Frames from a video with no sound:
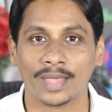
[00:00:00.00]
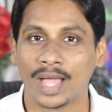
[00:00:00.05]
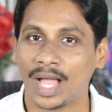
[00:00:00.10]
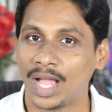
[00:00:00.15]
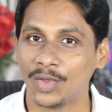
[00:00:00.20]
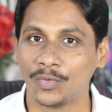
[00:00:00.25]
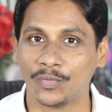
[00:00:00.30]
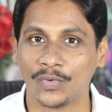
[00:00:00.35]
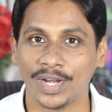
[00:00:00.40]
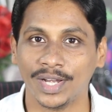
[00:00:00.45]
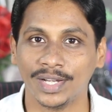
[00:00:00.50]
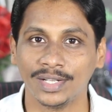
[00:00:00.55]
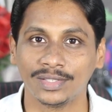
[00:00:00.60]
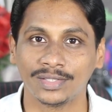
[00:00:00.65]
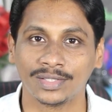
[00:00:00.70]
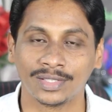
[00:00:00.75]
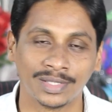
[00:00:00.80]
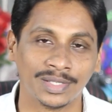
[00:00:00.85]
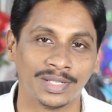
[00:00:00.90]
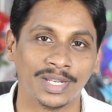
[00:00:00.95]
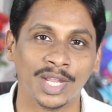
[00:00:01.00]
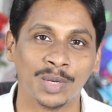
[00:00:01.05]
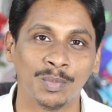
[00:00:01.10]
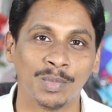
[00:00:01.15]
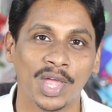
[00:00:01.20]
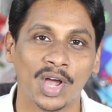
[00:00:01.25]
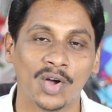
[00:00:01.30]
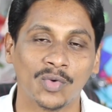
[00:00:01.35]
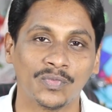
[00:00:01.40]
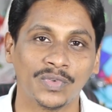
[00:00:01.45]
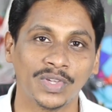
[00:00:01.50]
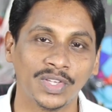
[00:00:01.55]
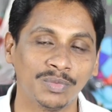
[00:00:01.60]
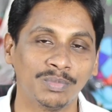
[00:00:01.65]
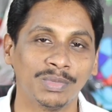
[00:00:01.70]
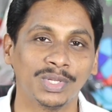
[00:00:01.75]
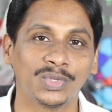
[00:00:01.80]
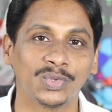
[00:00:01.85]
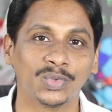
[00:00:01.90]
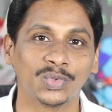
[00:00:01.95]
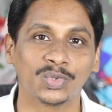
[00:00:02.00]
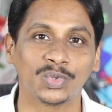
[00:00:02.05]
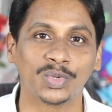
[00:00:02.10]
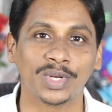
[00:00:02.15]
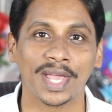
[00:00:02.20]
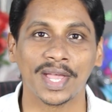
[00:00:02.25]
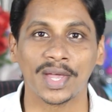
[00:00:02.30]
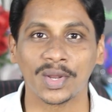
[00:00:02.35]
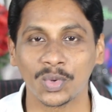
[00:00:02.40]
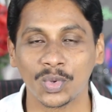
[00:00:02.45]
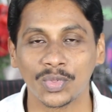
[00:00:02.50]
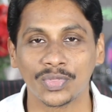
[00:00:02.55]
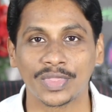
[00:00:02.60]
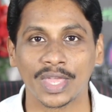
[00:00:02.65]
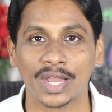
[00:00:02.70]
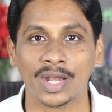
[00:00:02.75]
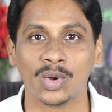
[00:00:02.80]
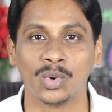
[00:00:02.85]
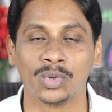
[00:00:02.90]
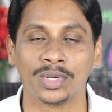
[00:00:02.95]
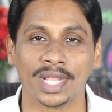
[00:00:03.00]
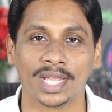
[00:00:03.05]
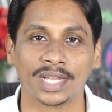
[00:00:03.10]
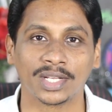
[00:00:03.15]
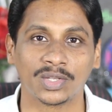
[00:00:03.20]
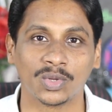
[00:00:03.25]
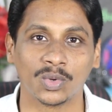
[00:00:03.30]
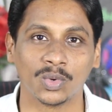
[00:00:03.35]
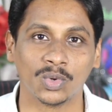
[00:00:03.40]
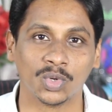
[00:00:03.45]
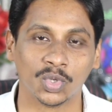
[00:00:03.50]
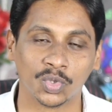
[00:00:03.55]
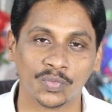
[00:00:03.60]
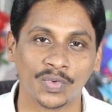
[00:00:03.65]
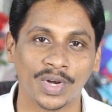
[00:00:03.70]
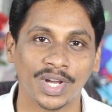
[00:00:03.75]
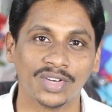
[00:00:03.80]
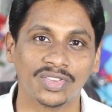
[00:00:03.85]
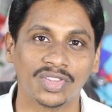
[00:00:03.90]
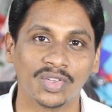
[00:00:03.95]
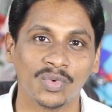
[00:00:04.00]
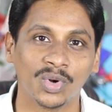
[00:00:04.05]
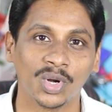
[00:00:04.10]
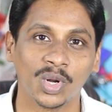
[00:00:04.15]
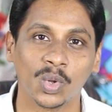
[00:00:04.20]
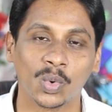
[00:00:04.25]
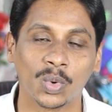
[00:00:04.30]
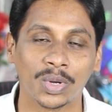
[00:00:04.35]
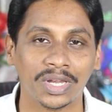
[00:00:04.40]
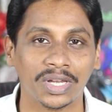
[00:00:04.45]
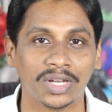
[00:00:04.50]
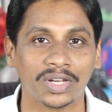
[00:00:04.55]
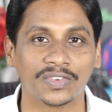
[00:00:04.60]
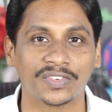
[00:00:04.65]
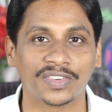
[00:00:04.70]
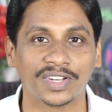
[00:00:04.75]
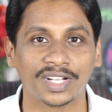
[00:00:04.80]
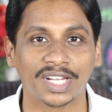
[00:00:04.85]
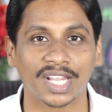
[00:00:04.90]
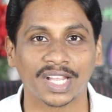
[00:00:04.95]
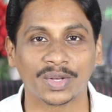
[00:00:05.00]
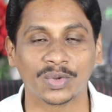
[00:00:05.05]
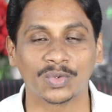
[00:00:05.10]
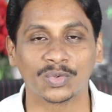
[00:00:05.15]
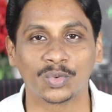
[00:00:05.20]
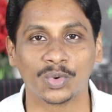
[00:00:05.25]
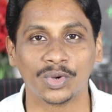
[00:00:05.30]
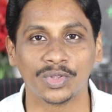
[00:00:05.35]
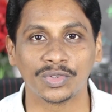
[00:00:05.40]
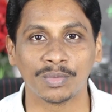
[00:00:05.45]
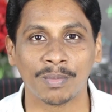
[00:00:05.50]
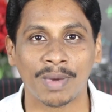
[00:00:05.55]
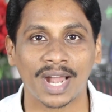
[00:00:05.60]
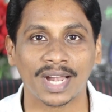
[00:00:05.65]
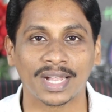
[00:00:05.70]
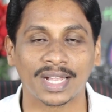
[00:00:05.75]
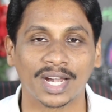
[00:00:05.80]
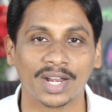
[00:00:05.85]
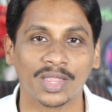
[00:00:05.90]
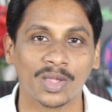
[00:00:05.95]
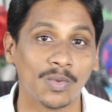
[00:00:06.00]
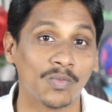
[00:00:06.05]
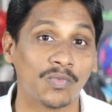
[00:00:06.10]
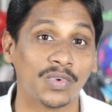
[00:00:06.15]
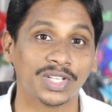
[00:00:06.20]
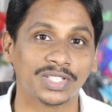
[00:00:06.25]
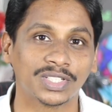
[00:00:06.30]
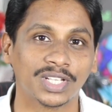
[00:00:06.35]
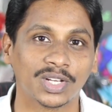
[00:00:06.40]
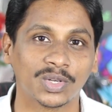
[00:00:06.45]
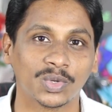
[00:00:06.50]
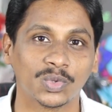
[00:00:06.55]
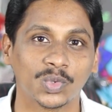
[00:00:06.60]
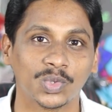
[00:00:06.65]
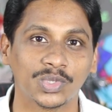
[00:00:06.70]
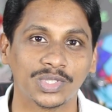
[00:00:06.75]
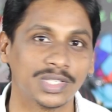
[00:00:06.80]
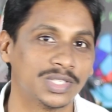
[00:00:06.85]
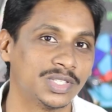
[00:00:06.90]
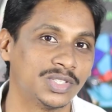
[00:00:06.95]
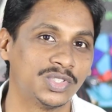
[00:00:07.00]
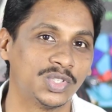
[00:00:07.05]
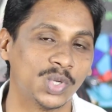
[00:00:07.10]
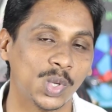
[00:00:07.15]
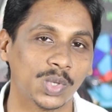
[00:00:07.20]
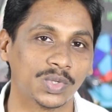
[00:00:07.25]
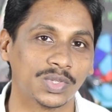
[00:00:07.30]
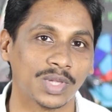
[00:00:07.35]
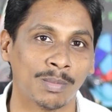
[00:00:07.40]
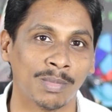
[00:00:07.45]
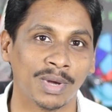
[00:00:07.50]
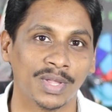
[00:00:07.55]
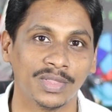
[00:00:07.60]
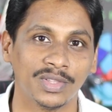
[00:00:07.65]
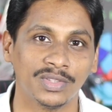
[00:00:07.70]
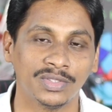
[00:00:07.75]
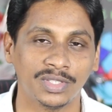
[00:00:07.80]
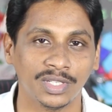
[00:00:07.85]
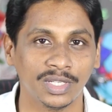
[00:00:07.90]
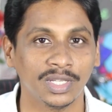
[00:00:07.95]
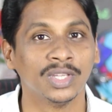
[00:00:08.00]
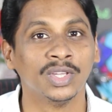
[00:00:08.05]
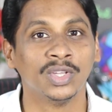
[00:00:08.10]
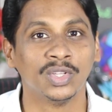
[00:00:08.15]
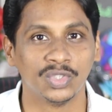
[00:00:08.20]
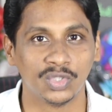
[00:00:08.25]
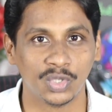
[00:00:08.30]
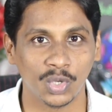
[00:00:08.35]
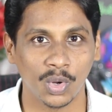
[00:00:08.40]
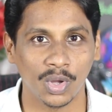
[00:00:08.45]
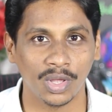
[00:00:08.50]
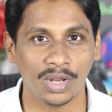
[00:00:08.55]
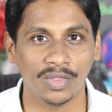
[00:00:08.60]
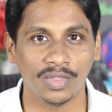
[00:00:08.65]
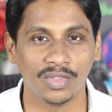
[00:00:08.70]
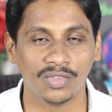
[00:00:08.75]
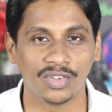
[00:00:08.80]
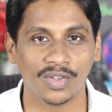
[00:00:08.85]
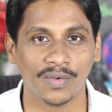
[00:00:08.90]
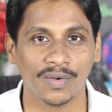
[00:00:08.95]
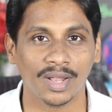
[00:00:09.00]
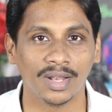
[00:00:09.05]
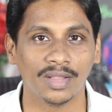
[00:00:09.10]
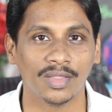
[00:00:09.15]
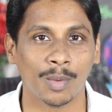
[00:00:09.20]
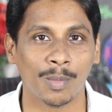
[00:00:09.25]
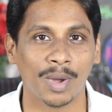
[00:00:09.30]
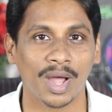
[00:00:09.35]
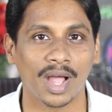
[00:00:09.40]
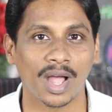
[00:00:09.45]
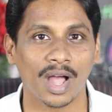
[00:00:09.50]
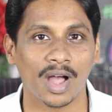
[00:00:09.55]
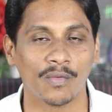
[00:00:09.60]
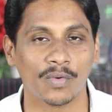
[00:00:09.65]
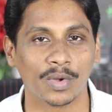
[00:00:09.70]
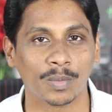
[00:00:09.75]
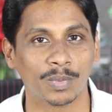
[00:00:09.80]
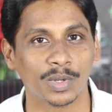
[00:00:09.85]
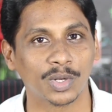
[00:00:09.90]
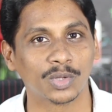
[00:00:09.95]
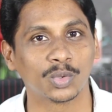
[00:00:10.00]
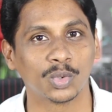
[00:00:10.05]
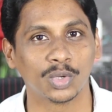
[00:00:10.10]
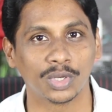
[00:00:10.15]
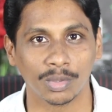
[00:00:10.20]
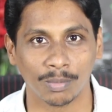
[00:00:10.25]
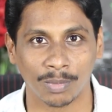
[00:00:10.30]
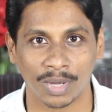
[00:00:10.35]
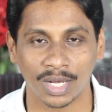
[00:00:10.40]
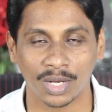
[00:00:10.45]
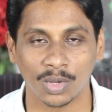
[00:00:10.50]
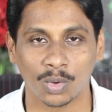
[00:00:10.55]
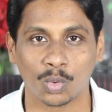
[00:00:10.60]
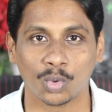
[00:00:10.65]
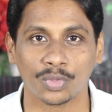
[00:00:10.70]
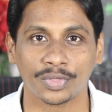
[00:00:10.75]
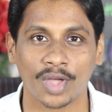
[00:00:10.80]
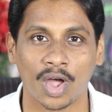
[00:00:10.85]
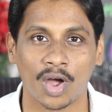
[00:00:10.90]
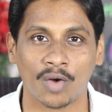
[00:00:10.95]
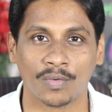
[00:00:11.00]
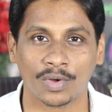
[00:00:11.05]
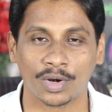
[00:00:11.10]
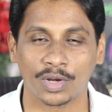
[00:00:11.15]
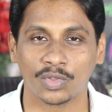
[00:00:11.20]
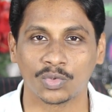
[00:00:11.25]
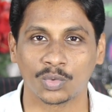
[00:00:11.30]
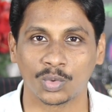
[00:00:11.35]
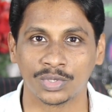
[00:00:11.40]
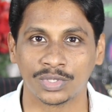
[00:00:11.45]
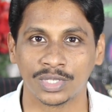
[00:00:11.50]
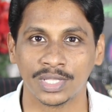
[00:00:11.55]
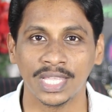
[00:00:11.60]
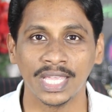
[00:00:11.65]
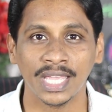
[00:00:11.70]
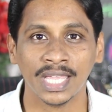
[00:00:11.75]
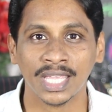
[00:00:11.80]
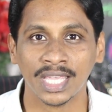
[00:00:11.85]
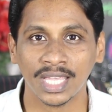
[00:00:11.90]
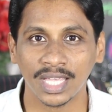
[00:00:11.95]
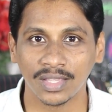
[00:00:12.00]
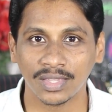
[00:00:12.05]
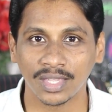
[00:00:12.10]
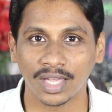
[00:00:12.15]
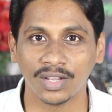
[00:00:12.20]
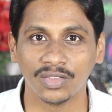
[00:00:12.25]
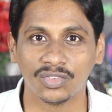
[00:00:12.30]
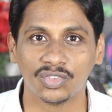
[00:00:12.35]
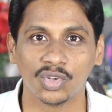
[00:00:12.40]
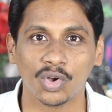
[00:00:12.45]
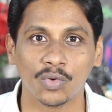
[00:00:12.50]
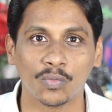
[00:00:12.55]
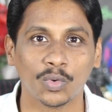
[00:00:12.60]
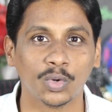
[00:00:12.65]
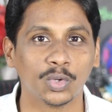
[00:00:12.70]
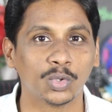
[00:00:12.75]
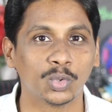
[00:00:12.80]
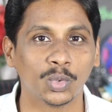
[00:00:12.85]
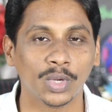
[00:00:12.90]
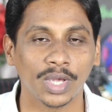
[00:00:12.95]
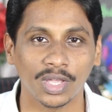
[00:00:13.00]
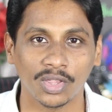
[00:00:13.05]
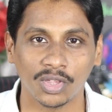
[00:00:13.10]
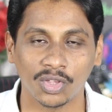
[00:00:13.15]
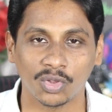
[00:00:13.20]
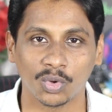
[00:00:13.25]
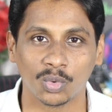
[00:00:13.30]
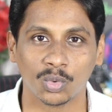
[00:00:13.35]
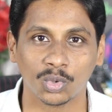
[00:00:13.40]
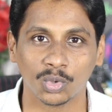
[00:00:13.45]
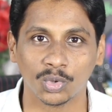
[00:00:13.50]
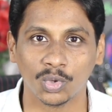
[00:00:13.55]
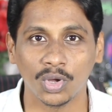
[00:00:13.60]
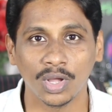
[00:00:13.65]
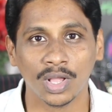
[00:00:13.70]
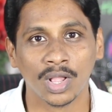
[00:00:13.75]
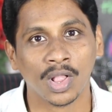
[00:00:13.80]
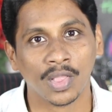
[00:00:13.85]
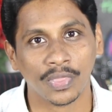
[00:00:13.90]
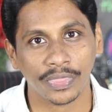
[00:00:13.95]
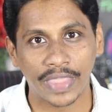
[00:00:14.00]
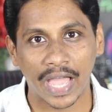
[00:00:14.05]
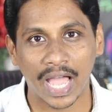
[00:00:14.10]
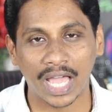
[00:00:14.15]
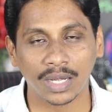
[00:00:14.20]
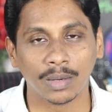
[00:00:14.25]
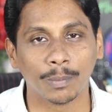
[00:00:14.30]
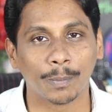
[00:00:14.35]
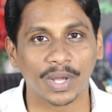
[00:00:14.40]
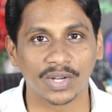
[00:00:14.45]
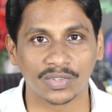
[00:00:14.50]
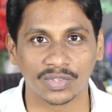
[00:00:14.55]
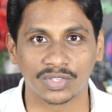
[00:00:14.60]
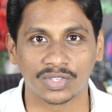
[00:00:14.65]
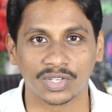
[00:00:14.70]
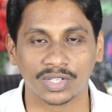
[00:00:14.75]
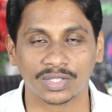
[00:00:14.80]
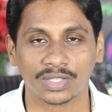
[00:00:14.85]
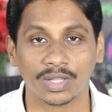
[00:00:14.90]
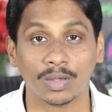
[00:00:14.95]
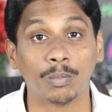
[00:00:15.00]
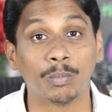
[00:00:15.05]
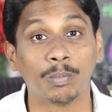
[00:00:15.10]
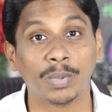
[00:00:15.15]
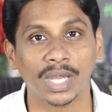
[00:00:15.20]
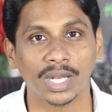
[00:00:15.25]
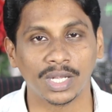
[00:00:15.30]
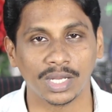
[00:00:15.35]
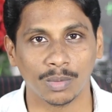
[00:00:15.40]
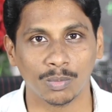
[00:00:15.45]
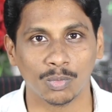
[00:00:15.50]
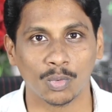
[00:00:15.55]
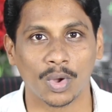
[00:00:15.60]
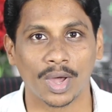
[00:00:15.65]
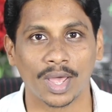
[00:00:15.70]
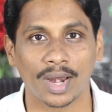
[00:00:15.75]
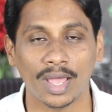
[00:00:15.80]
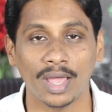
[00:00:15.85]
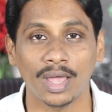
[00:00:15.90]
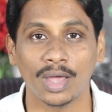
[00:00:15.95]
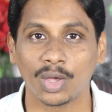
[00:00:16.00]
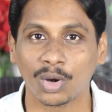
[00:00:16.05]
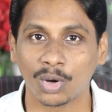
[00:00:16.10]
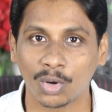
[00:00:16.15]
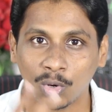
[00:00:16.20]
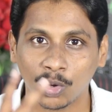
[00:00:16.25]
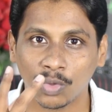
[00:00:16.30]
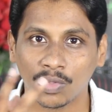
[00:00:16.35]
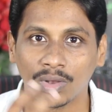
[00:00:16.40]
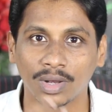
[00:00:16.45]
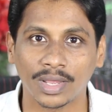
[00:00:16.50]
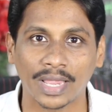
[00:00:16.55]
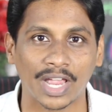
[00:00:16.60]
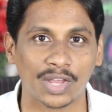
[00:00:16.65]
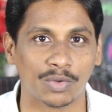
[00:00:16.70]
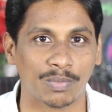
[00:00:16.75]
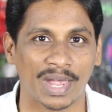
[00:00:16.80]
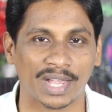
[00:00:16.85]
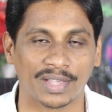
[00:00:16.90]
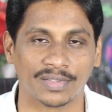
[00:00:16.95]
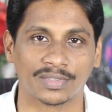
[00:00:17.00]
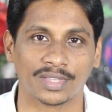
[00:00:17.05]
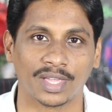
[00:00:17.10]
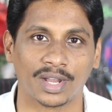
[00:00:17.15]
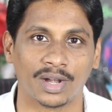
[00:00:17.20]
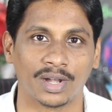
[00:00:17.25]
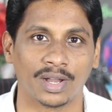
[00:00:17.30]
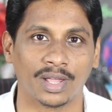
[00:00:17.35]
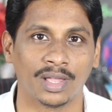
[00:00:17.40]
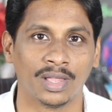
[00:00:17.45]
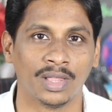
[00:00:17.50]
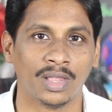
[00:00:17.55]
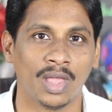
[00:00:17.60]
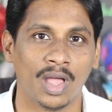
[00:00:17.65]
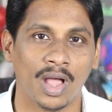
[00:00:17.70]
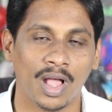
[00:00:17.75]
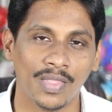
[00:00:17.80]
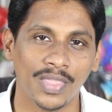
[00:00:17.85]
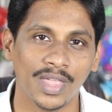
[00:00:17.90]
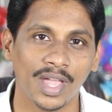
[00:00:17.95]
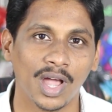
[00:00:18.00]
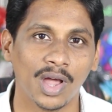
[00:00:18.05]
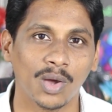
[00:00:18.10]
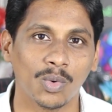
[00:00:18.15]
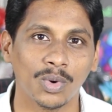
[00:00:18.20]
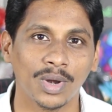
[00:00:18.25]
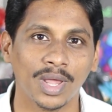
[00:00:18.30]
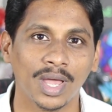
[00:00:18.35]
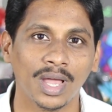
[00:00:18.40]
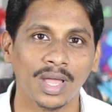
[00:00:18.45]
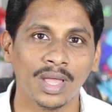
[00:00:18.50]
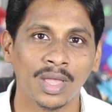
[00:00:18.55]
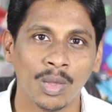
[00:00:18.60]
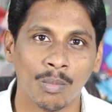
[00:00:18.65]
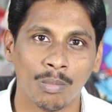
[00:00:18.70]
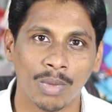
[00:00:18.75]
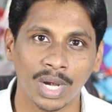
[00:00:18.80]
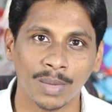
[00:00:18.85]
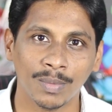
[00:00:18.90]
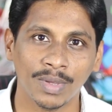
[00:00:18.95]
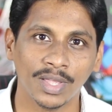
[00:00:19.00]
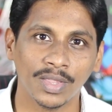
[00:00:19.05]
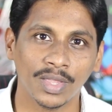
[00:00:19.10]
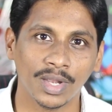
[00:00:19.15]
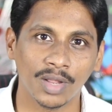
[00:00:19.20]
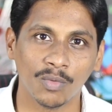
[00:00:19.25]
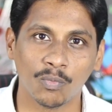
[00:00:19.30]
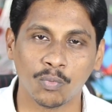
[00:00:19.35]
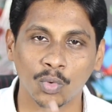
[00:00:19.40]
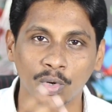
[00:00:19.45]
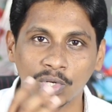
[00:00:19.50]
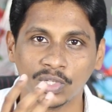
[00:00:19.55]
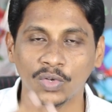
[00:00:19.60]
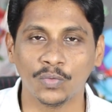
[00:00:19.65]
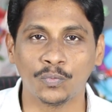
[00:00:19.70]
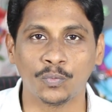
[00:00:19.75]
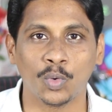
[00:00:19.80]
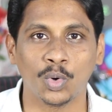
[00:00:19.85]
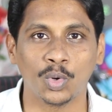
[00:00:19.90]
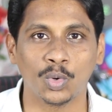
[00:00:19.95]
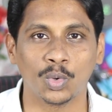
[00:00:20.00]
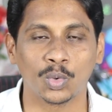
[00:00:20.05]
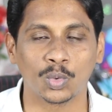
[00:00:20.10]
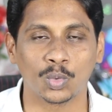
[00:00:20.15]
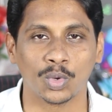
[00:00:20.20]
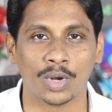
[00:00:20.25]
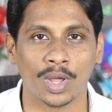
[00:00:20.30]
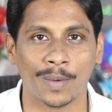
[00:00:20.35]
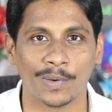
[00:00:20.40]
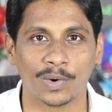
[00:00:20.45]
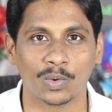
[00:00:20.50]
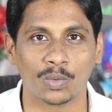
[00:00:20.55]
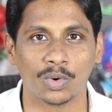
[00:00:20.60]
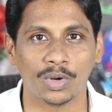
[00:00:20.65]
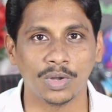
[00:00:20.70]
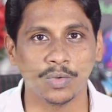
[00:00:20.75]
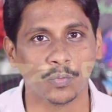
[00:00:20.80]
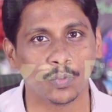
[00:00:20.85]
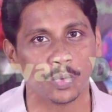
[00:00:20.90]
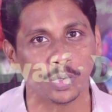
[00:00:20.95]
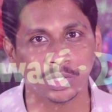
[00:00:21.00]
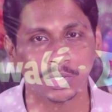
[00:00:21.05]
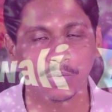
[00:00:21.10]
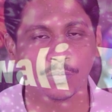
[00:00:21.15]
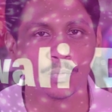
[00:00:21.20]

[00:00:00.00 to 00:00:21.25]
హాయ్ ఫ్రెండ్స్ నేను మీ హఫీజ్ మీరు చూస్తున్నారు తెలుగు టెక్ న్యూస్ ఫ్రెండ్స్ ఈ వీడియోలో కొన్ని ఇంట్రెస్టింగ్ టెక్ న్యూస్ గురించి మాట్లాడదాం ఫస్ట్ టెక్ న్యూస్ వచ్చేసి జియోకి సంబంధించి జియో అనేది జియోవాలి ధమాకా ఆఫర్ పేరుతోటి మళ్ళీ కొత్త ఆఫర్ తీసుకొచ్చింది ఈసారి జియో ఫోన్ టూ ఏదైతే ఉంటుందో దాన్ని పర్చేస్ చేస్తే పేటిఎం ద్వారా రెండు వందల క్యాష్ బ్యాక్ ఇస్తారట అంతేకాకుండా మనం ఏదైనా ఫోర్ జీ ఫోన్ కొనుక్కున్నాం అనుకోండి ఫోర్ జీ